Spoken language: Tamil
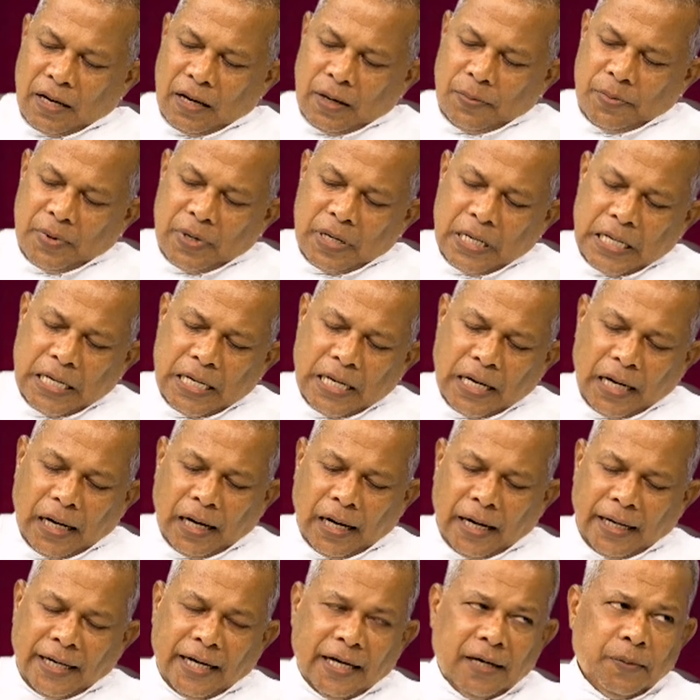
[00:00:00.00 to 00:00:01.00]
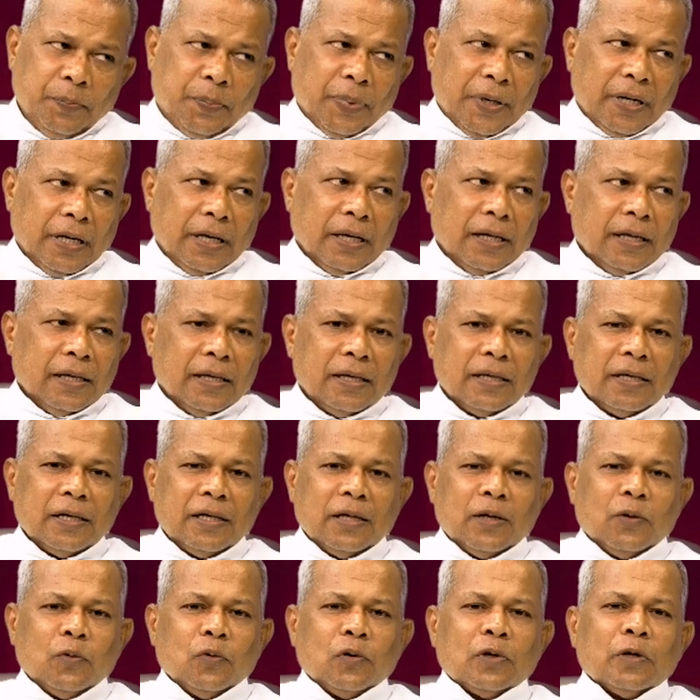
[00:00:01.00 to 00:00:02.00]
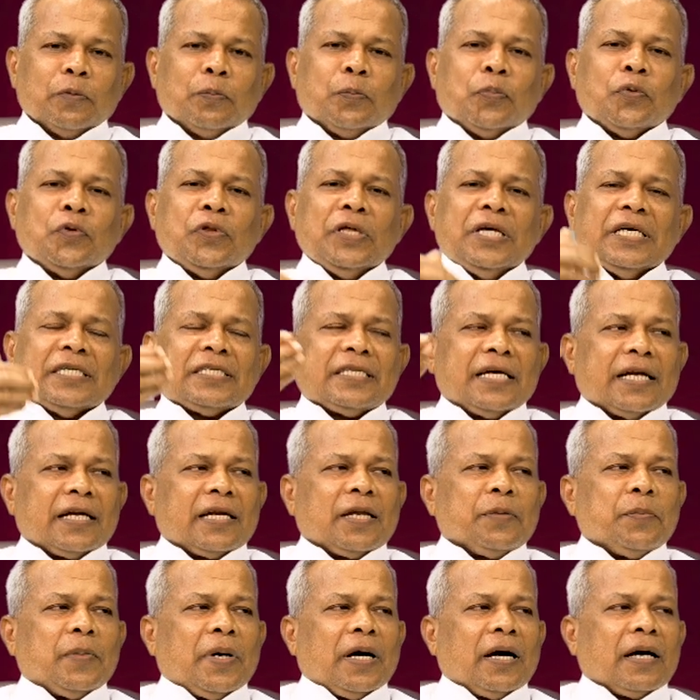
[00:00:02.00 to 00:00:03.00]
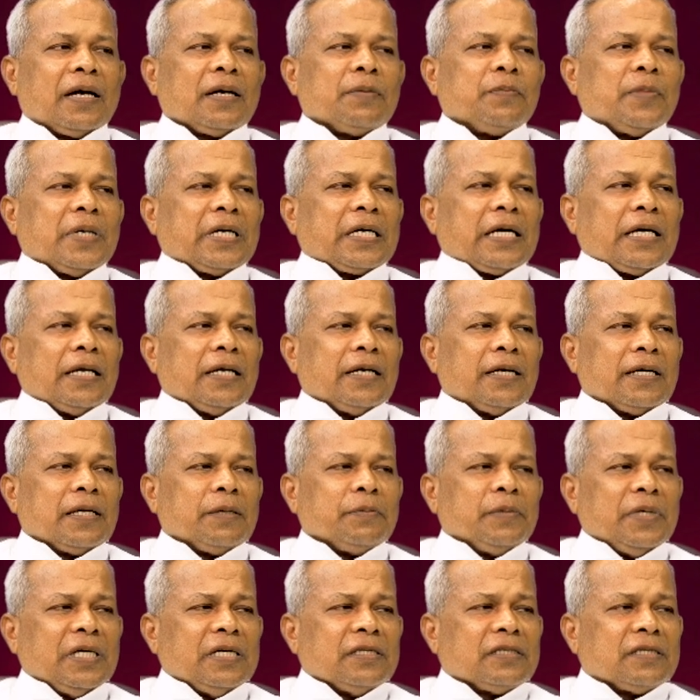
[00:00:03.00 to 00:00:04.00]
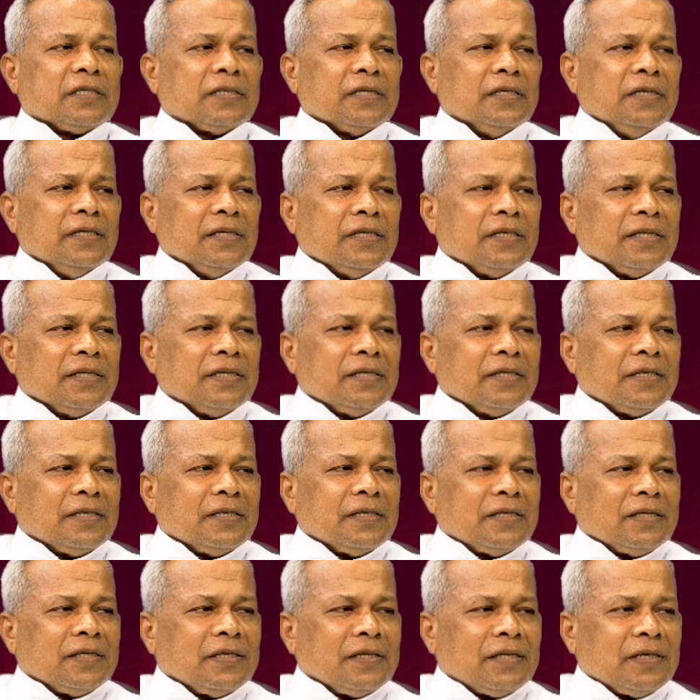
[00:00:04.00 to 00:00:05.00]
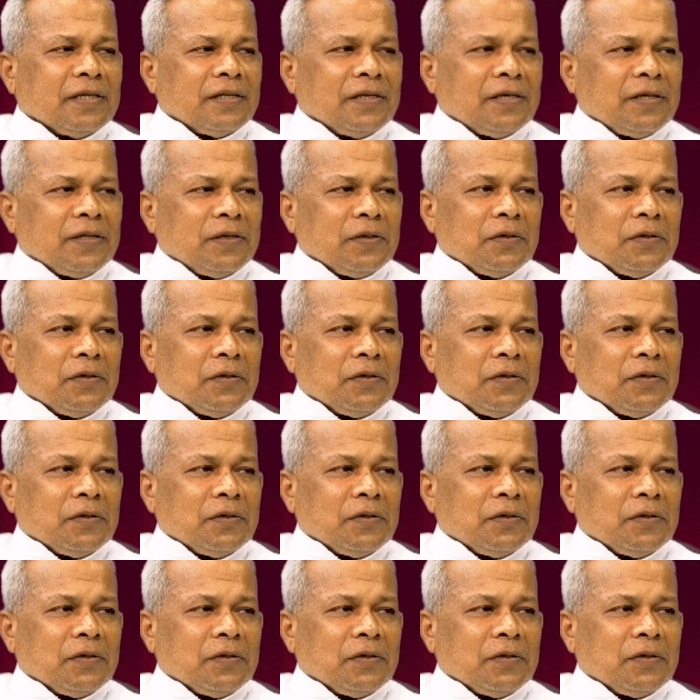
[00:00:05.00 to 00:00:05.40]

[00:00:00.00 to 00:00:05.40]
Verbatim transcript: அப்படியே அயன் பண்ணி ஒரு புதிய சட்டமாக மக்களிடம் இயேசு கொடுக்கிறார்